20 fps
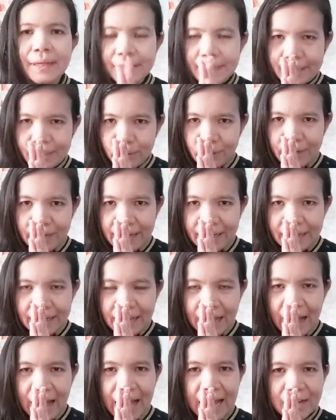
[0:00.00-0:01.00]
สวัสดี
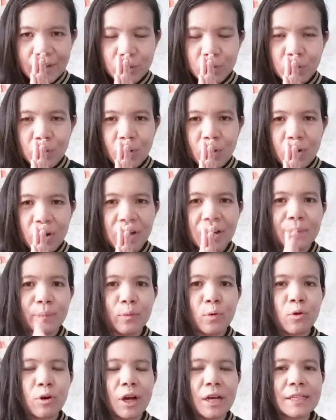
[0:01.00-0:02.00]
ค่ะ ทุกคน
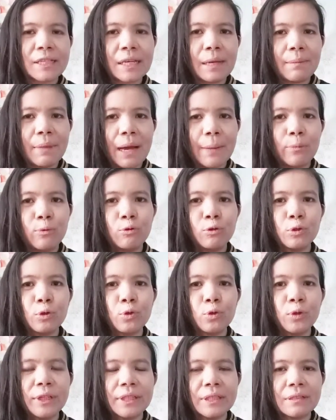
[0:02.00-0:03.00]
ปูก็จะมาพูด
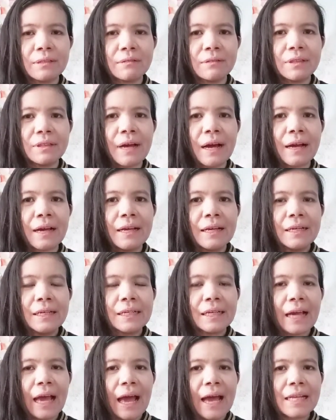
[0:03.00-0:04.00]
คุยถึงเรื่อง
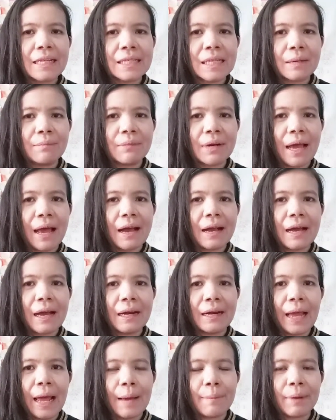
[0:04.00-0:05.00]
การชำระค่า
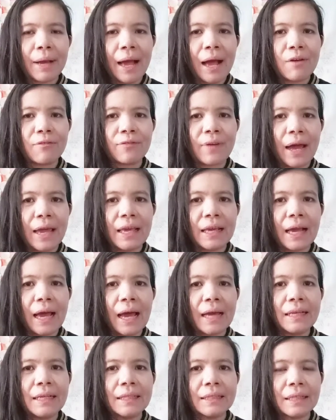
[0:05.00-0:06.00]
น้ำค่าไฟ
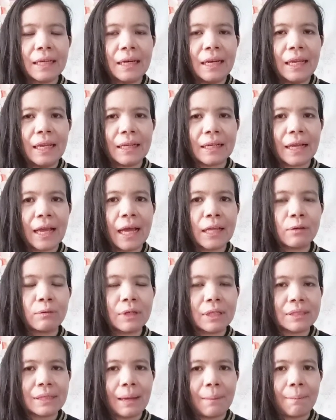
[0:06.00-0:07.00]
ค่าอินเทอร์เน็ตค่าโท
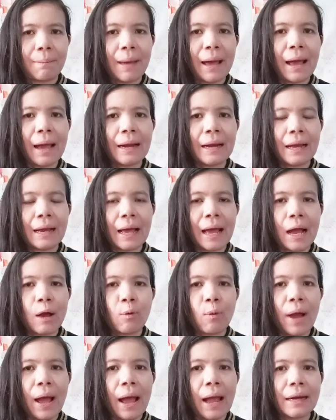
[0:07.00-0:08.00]
รศัพท์บ้านนะคะ
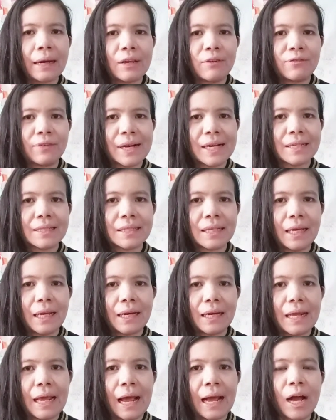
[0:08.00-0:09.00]
ว่าในฝรั่งเศส
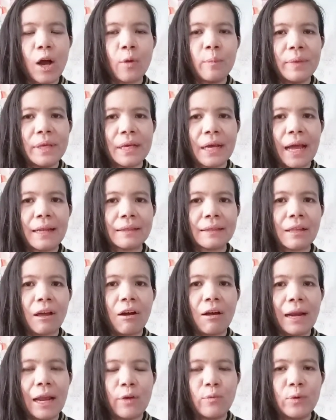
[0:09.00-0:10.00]
เนี่ยเขามีขั้นต
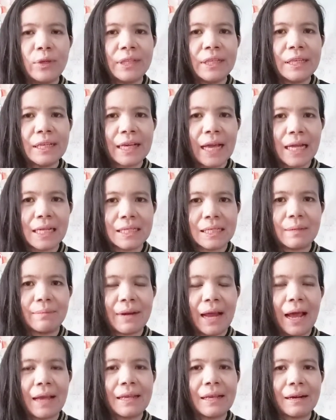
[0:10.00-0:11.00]
อนและวิธีการ
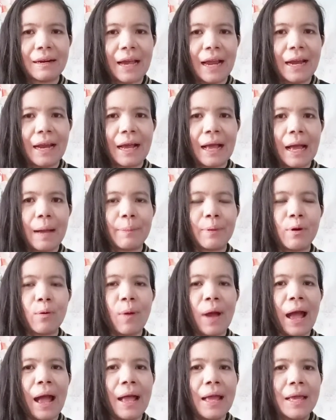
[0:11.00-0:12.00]
ชำระอย่างไรนะคะ เพราะ
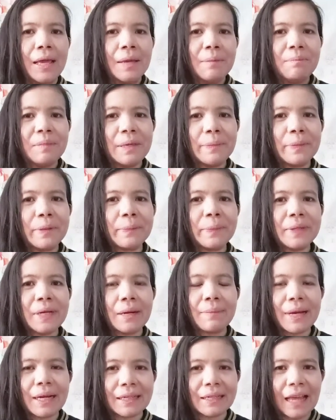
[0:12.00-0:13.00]
ว่ามีเพื่อ
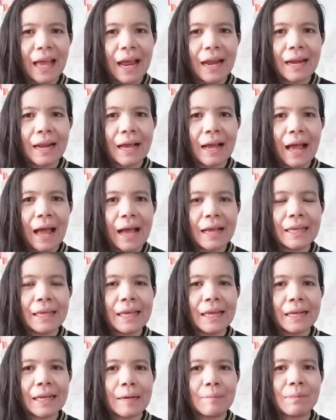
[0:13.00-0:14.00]
นๆ บางท่านนะคะ
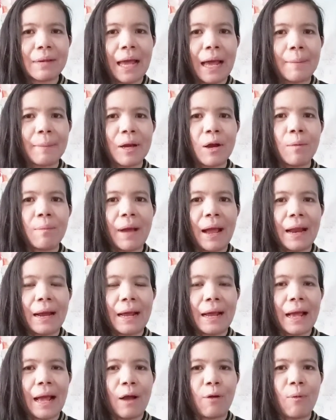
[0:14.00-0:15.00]
เขียนคำถามเข้ามา
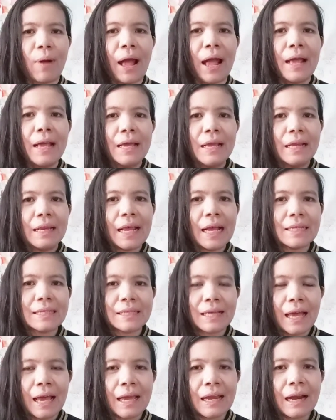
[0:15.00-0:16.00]
นะคะว่าอยาก
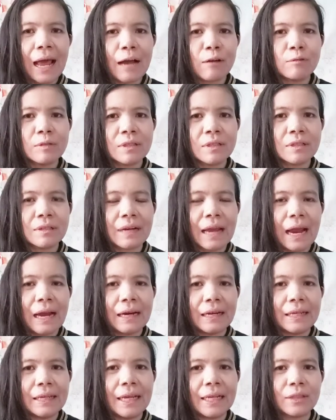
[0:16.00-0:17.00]
จะให้เล่าถึงราย
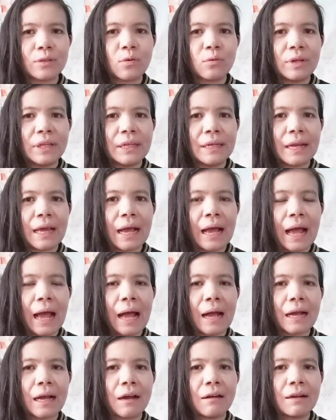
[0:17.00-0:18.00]
ละเอียดตรงนี้นะคะ
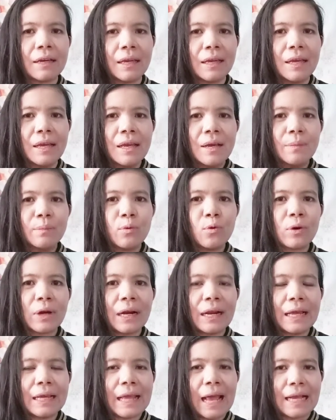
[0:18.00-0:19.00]
ก็เลยปูก็
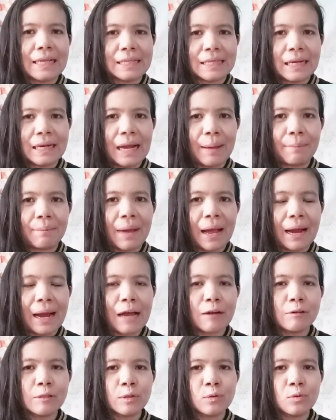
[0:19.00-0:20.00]
เลยอยากจะนำมา
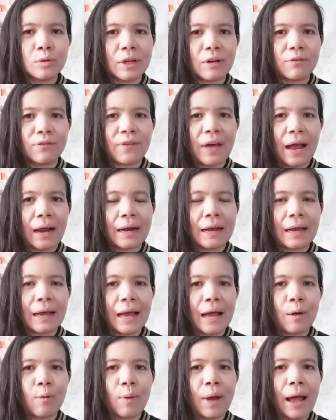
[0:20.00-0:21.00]
เล่าสู่กันฟังนะ
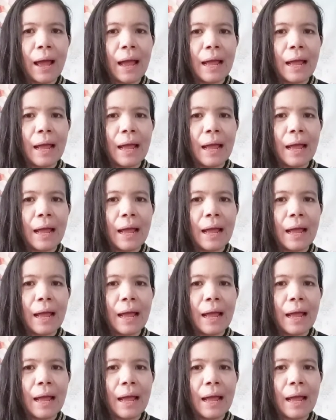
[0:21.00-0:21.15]
คะว่า